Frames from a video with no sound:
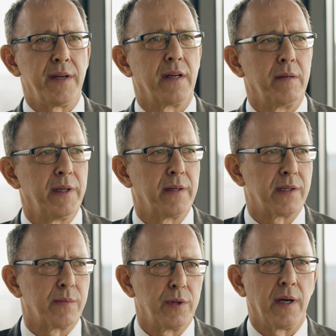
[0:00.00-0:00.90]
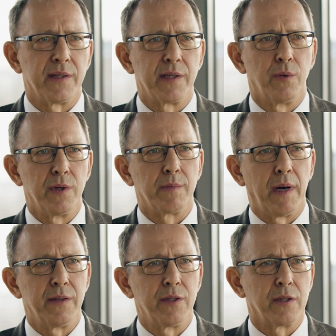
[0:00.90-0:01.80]
rechne damit, dass
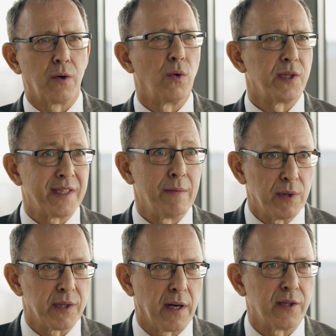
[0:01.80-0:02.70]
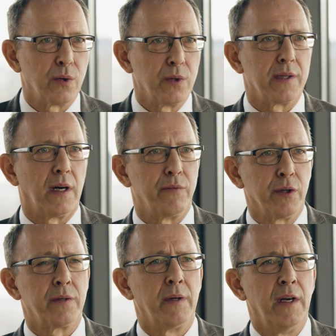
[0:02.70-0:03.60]
2022 ein großes Demonstrationsjahr
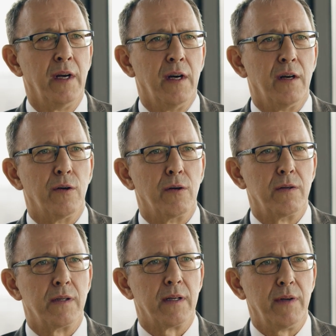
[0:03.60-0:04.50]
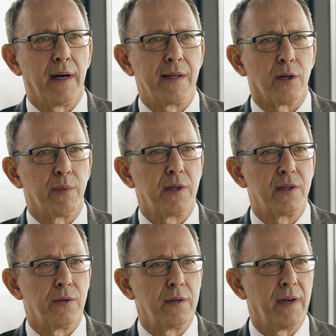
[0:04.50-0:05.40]
wird. Und wir als
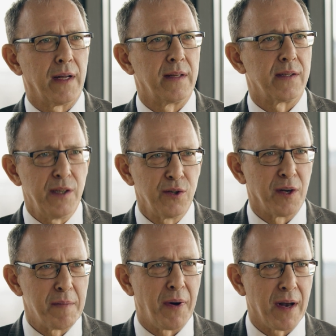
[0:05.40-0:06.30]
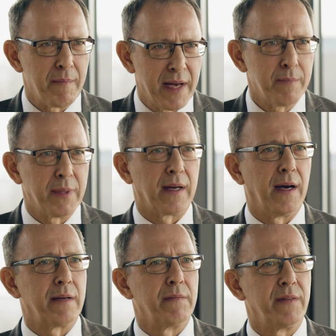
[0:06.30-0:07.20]
Opposition werden das nicht nur im Parlament
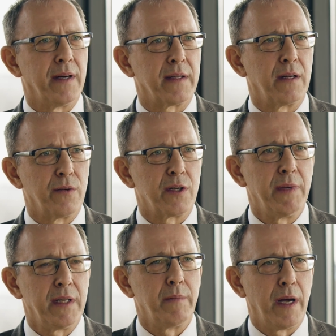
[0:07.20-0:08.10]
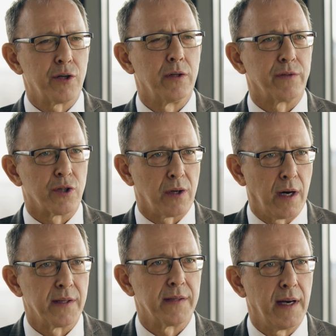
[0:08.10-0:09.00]
begleiten, wir werden natürlich mit den Menschen auf der
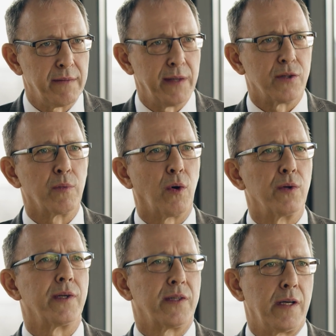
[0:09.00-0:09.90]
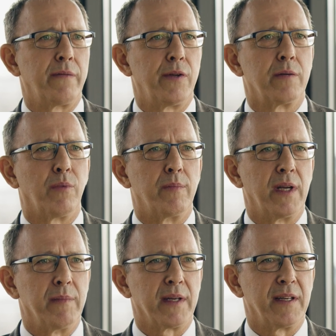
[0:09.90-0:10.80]
Straße sein, wenn es um große gesellschaftliche
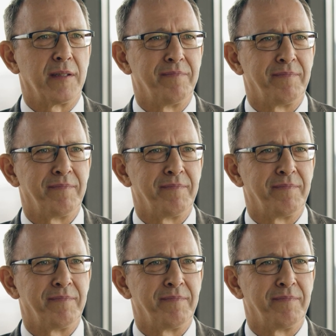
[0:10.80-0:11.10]
Probleme geht.